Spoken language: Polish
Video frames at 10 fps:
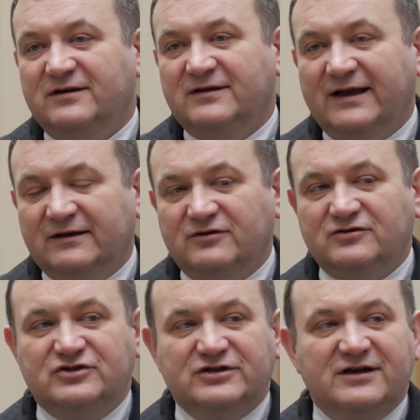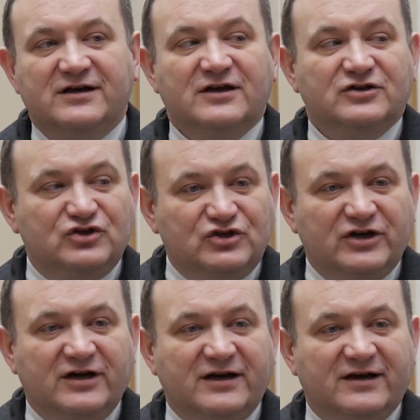na to, że
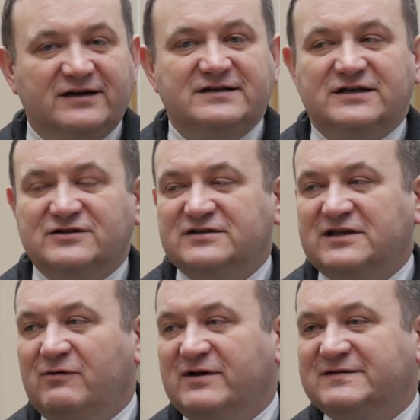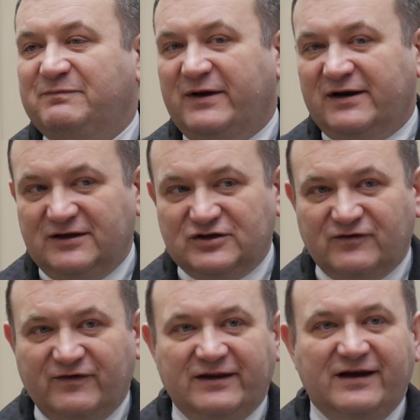dzisiaj agencja została
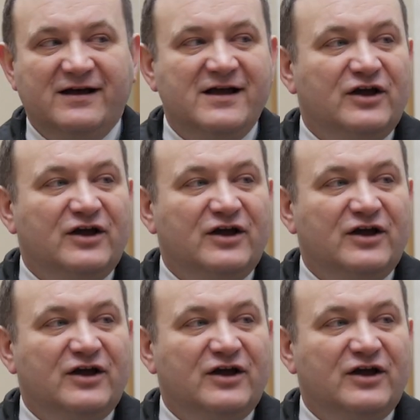sparaliżowana,